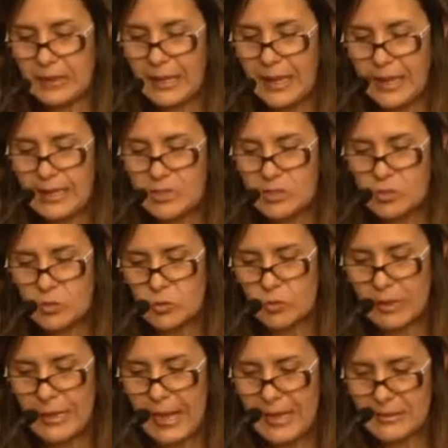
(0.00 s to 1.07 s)

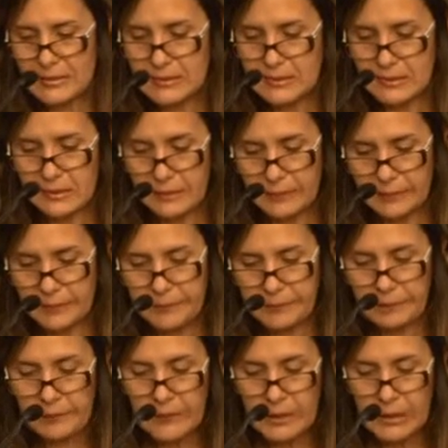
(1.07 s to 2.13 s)
nasogástrica,
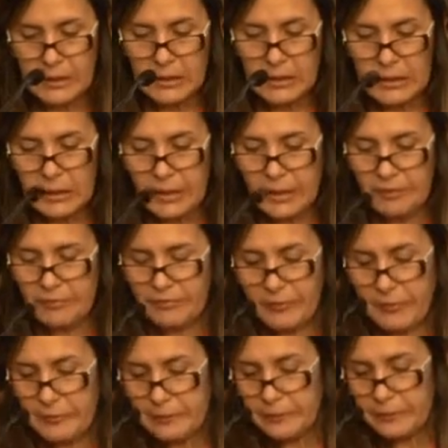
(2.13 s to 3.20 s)

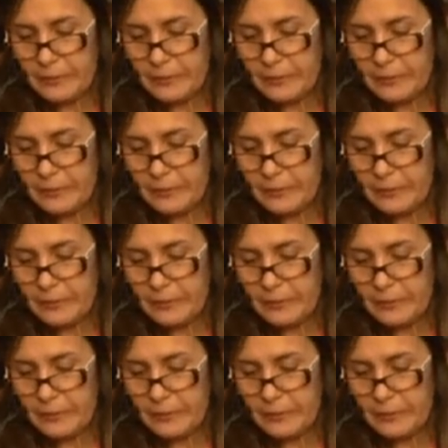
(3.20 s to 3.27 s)
enfim.